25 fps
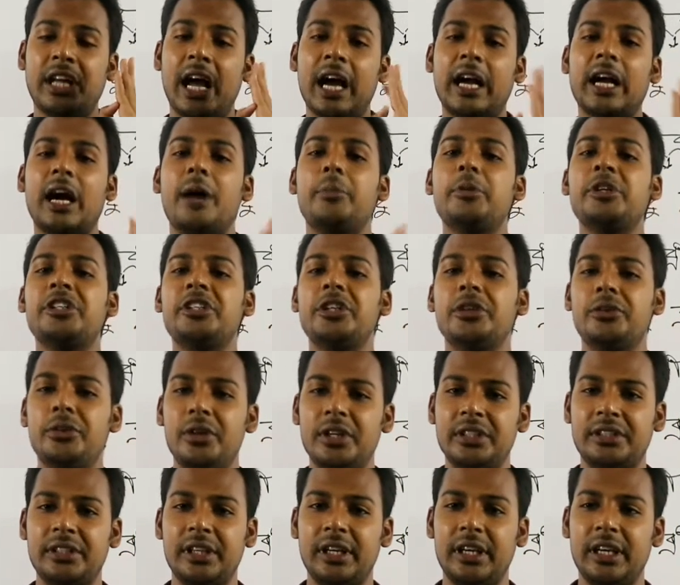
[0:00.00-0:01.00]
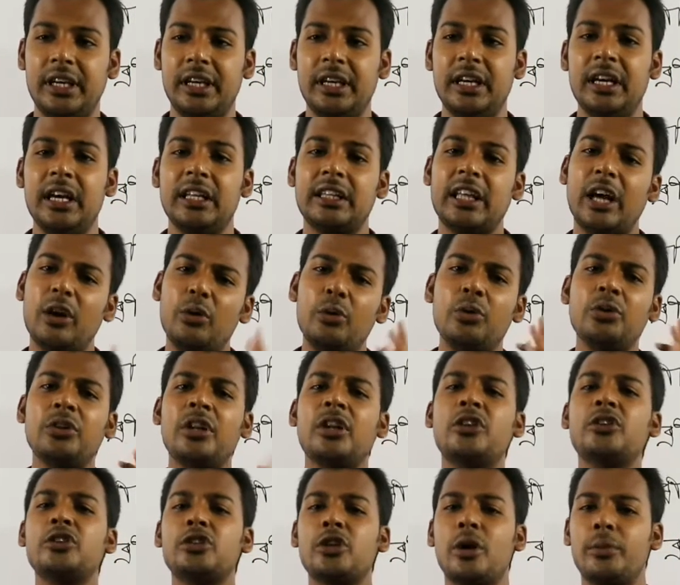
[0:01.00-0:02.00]
টাকা বেশি রয়েছে তার
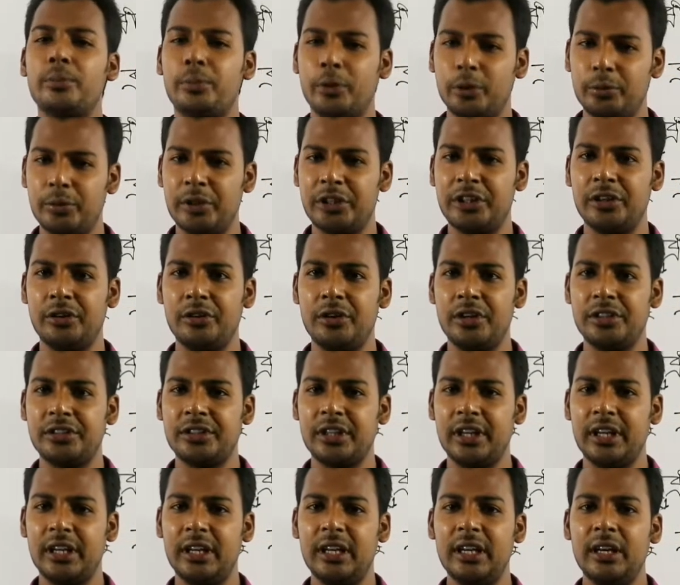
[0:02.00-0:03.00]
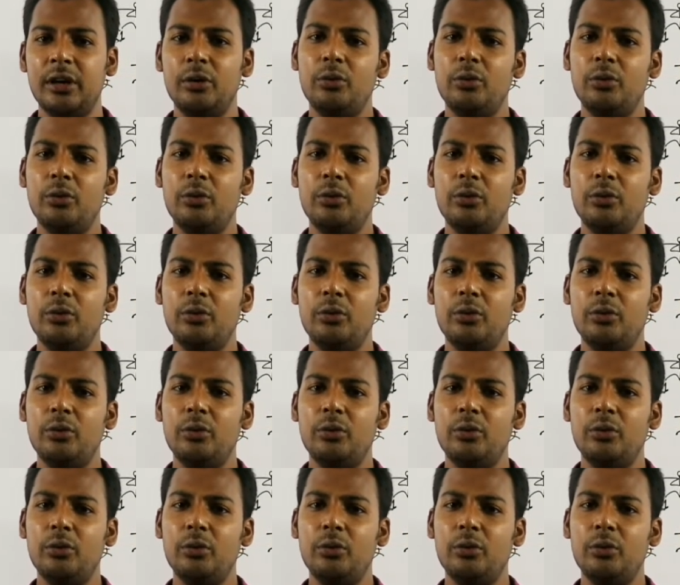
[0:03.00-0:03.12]
অন্যান্য সম্পদ বেশি রয়েছে